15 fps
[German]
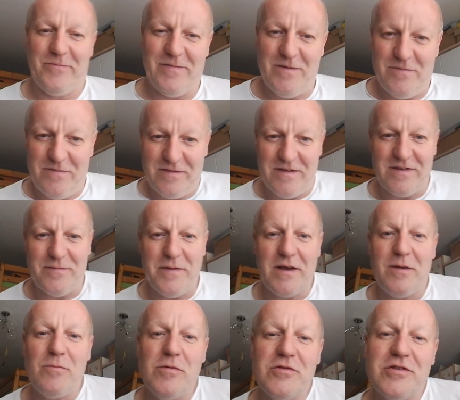Und
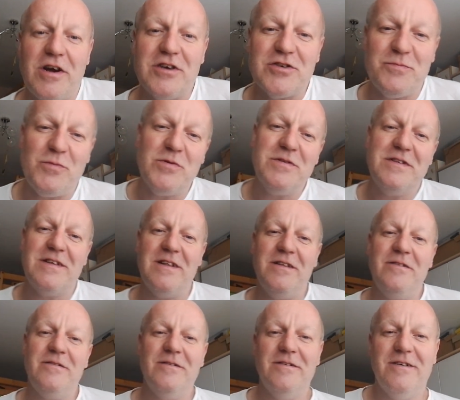deswegen muss ich auch
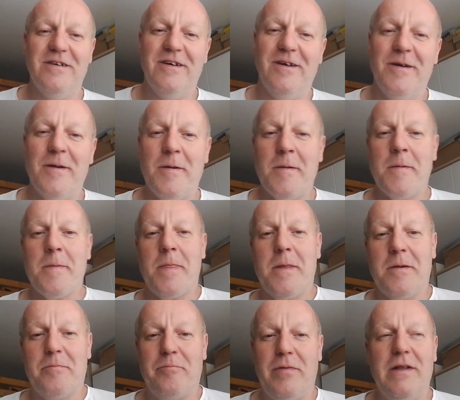schmunzeln.
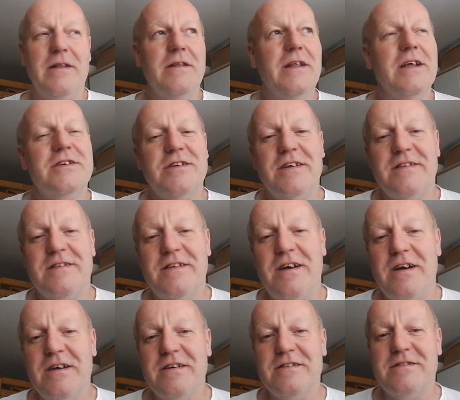Bin in letzter
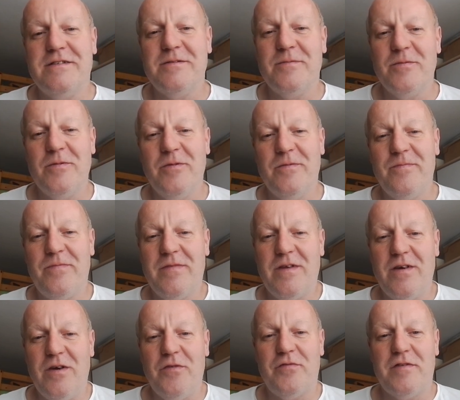Zeit
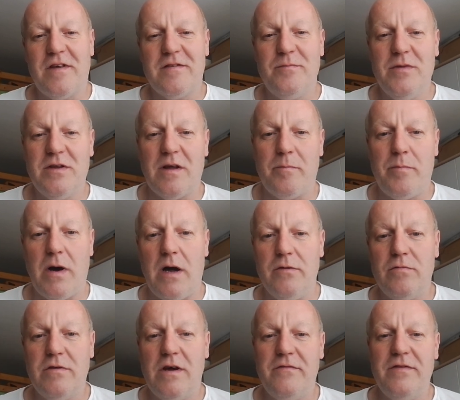öfters mit der Bahn
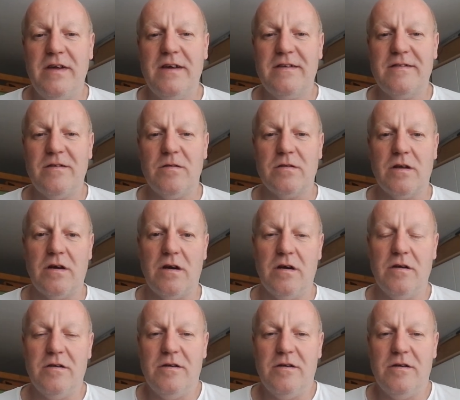unterwegs oder